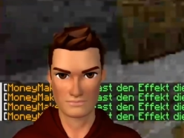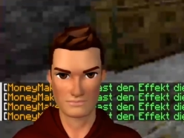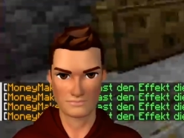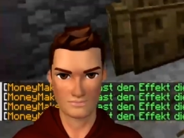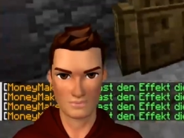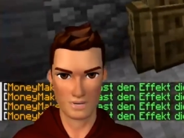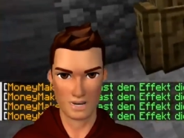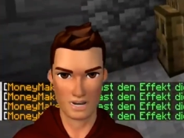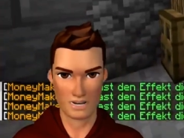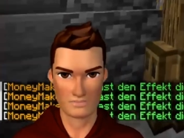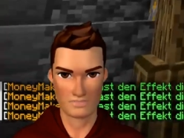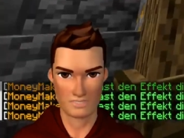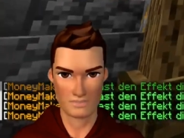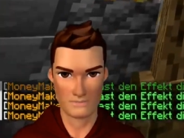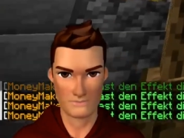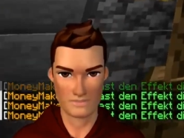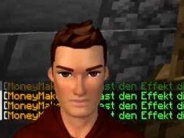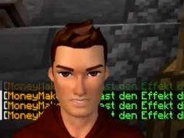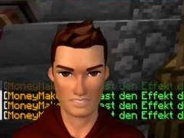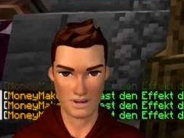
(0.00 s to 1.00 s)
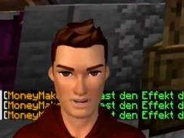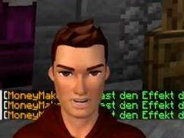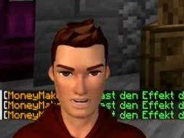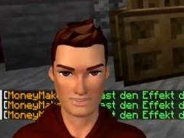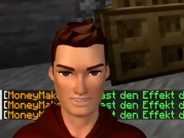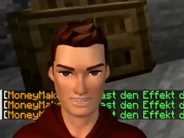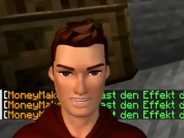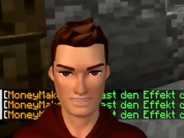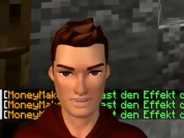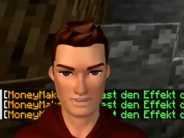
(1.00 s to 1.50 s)
könnten schon gleich den
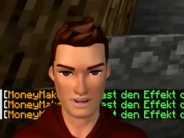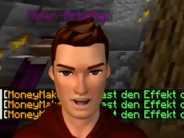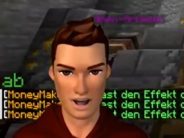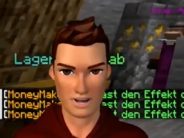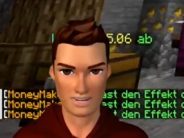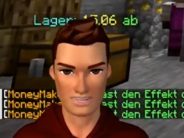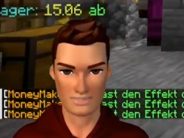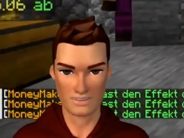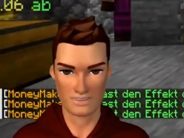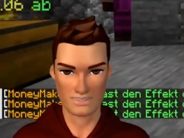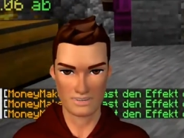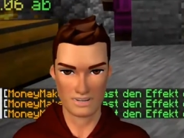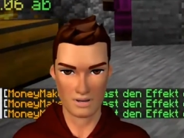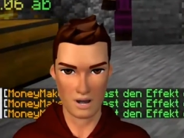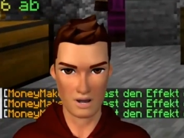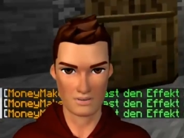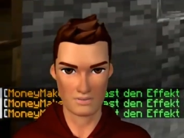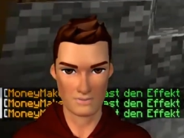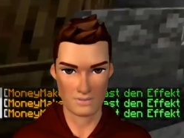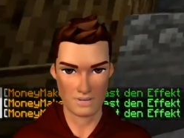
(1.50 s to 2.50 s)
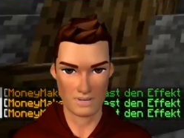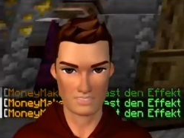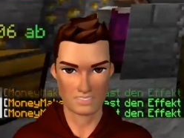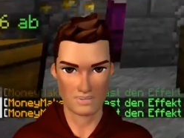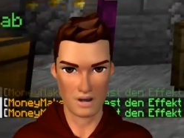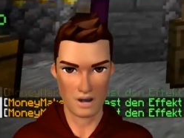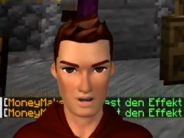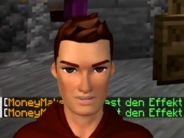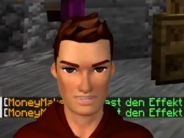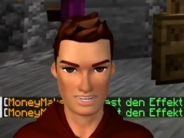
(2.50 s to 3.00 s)
nächsten Arbeitsplatz kaufen. Würde ich
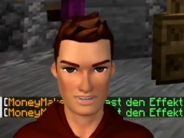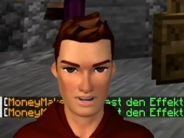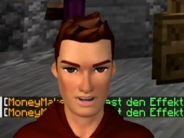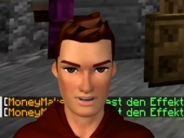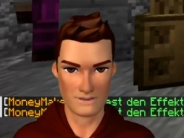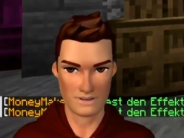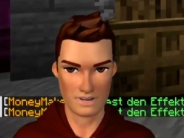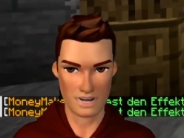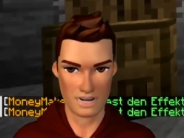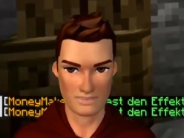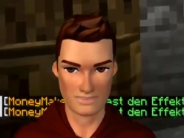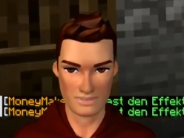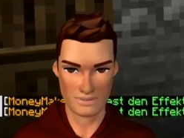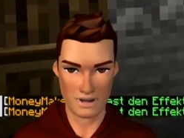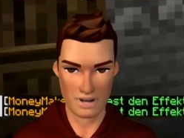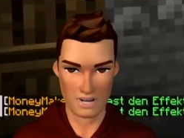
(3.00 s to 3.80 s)
sogar sagen, machen wir gleich